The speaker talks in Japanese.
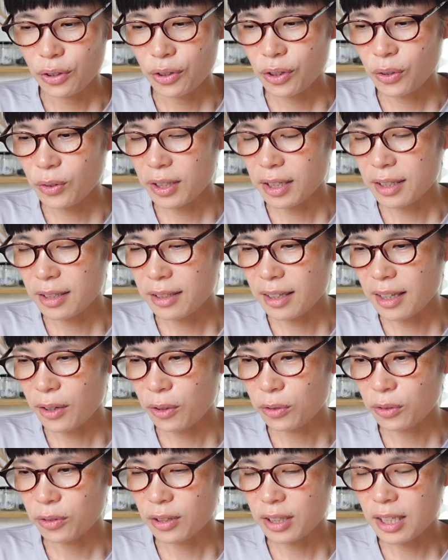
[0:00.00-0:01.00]
今日はですね
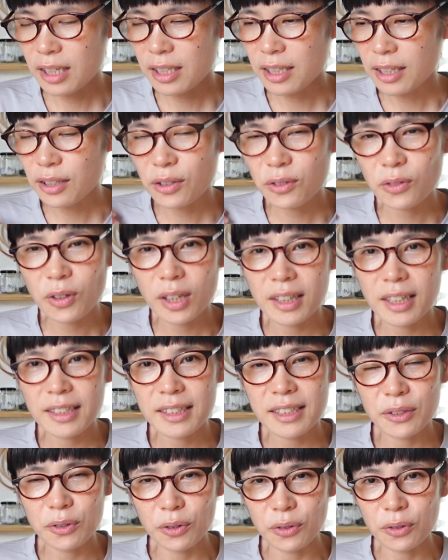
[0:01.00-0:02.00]
この T シャツの
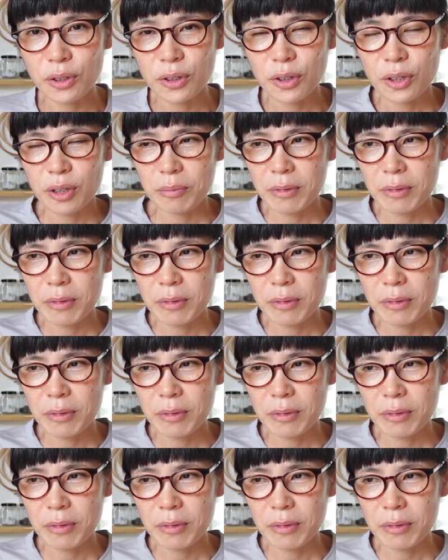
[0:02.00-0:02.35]
話を、